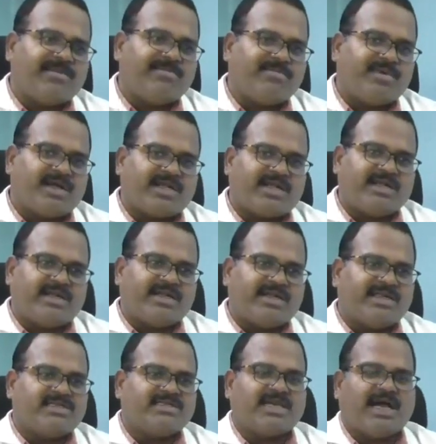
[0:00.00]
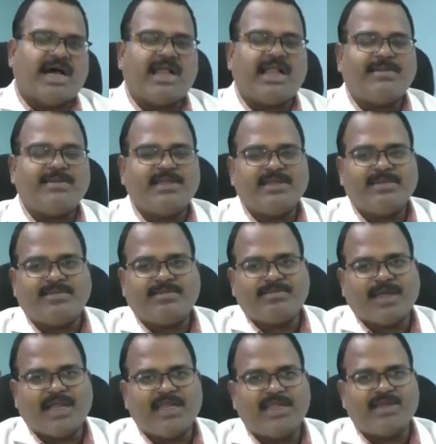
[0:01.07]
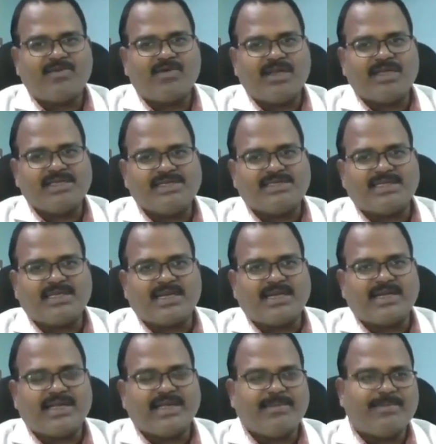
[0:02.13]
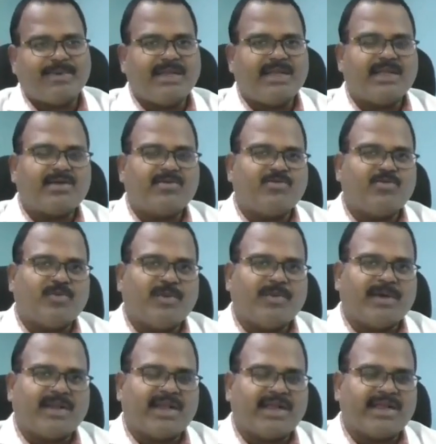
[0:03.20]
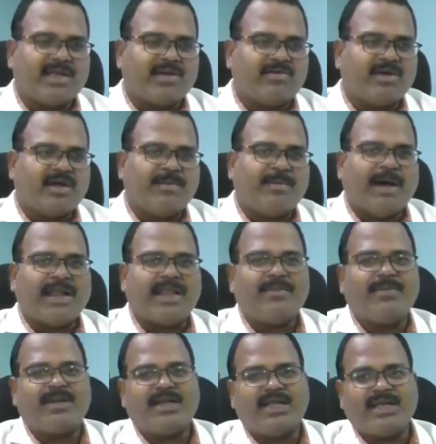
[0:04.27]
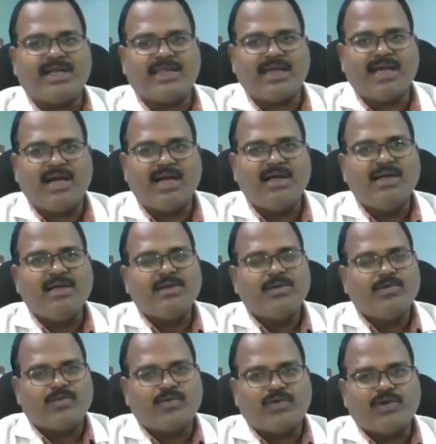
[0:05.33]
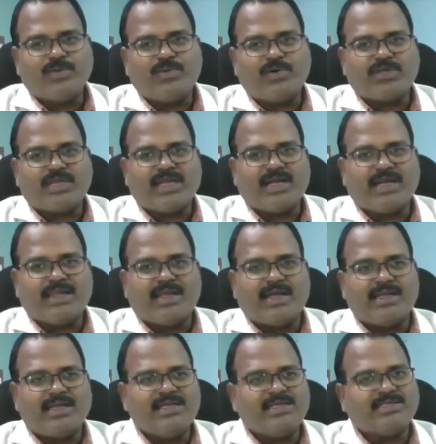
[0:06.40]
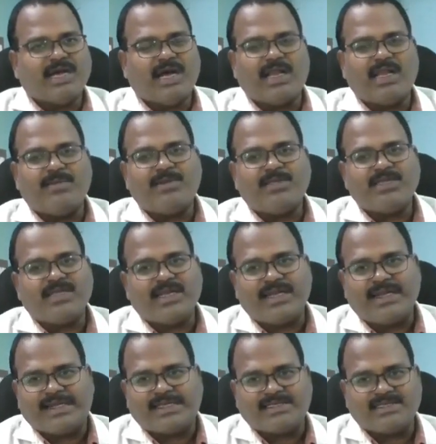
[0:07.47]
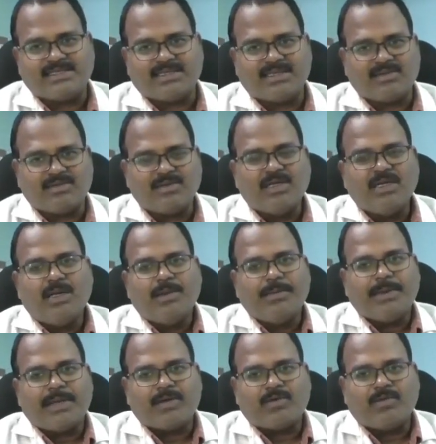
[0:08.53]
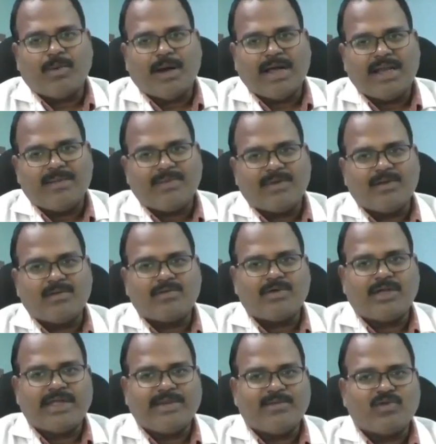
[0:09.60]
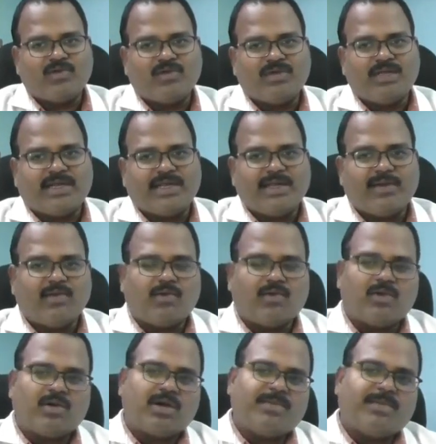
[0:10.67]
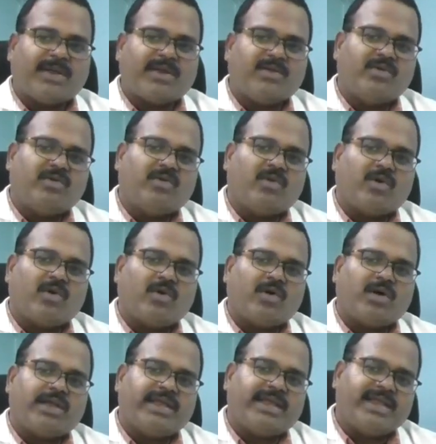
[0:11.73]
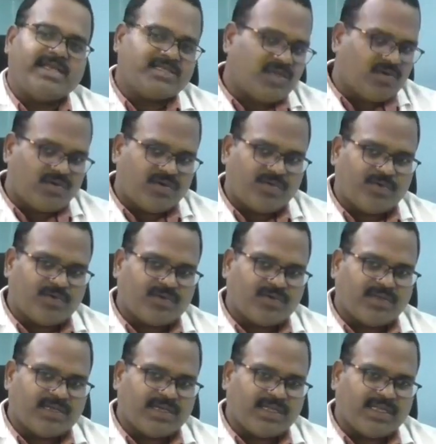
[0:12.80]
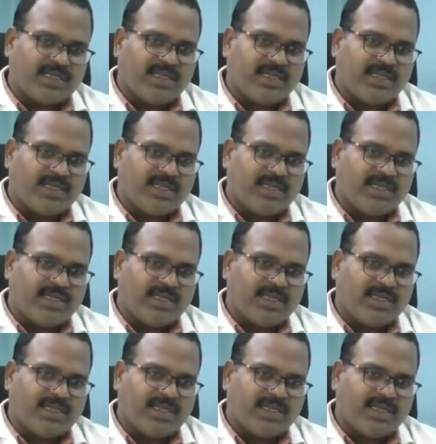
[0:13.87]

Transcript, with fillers: ఇంపార్టెంట్ అండి చాలామంది తల్లిదండ్రులు ఏం చేస్తారంటే పిల్లలకు ఉప్పు పనులు అయినా కూడా పాల పనులే కదా ఊడిపోతాయి కదా అని చాలామంది నెగ్లెక్ట్ చేస్తారు మనకు పాల పనులు కూడా ఏమవుతుందంటే ఒక్కొక్క పన్ను ఒక్కొక్క ఏజ్లో ఓడిపోతుందండి